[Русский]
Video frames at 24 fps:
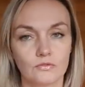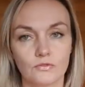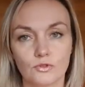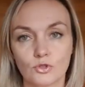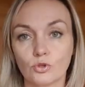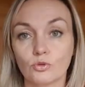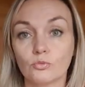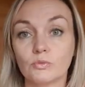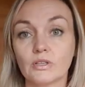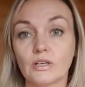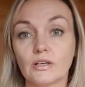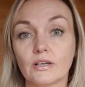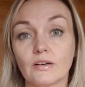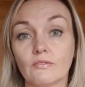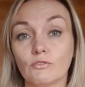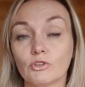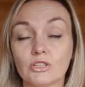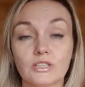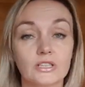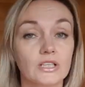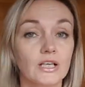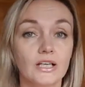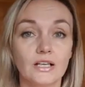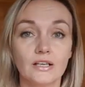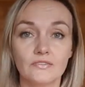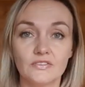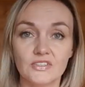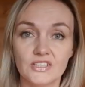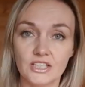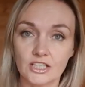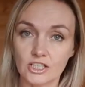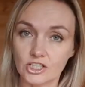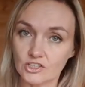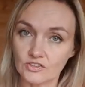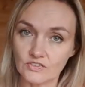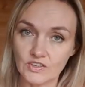Все, у меня вот
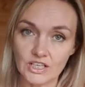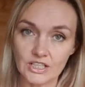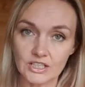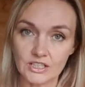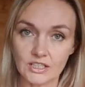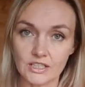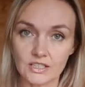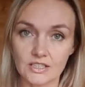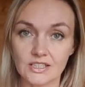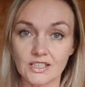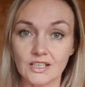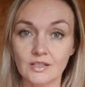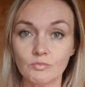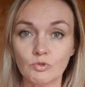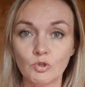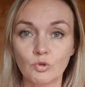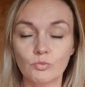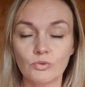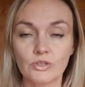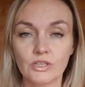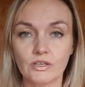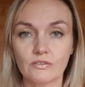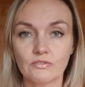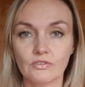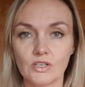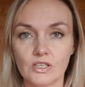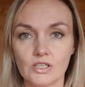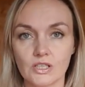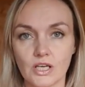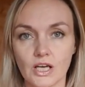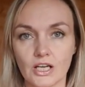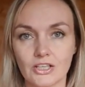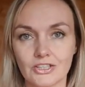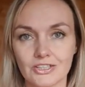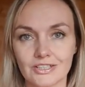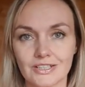все швейные темы у меня
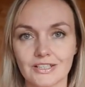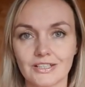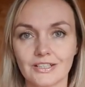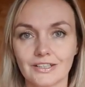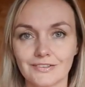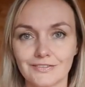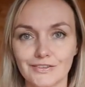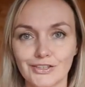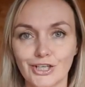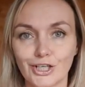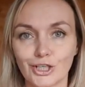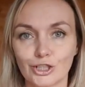вылетают из головы,